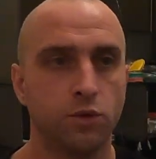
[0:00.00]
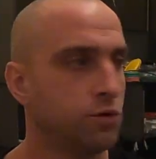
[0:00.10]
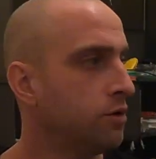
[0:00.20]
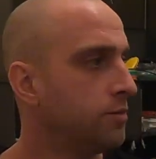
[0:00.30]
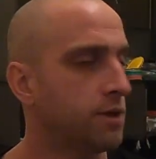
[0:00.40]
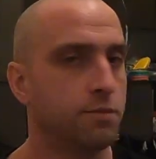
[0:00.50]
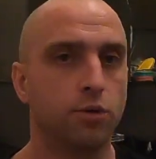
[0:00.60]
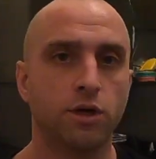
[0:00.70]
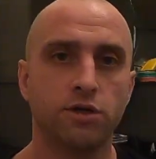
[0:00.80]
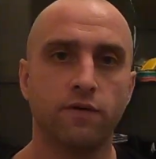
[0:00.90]
No i dobra,
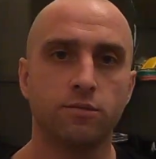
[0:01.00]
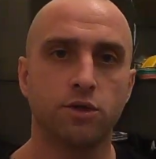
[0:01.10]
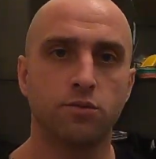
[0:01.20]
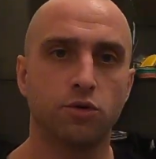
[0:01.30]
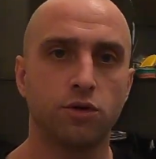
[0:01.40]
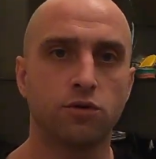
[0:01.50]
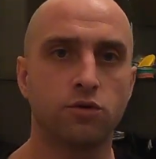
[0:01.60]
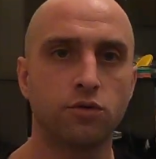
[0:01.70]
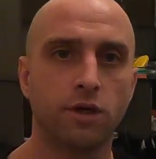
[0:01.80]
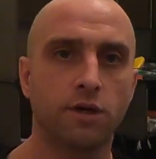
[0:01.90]
pokażę Wam też może to
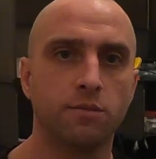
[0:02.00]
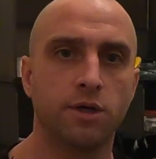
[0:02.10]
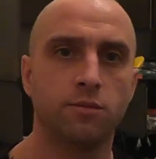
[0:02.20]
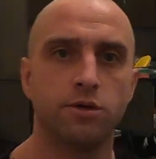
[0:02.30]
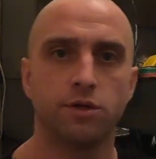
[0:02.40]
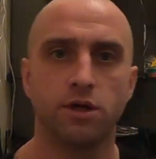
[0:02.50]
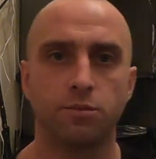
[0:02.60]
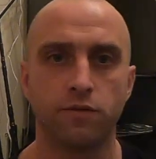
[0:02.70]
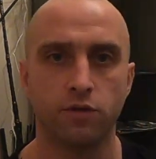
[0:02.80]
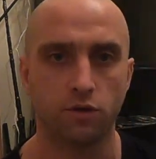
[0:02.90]
z drugiej kamery będzie
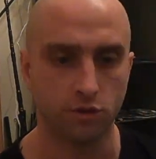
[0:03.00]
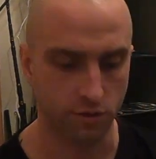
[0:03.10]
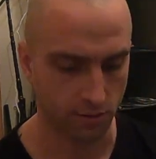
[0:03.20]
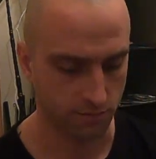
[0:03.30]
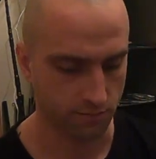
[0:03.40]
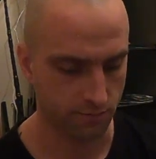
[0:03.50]
lepiej widoczne.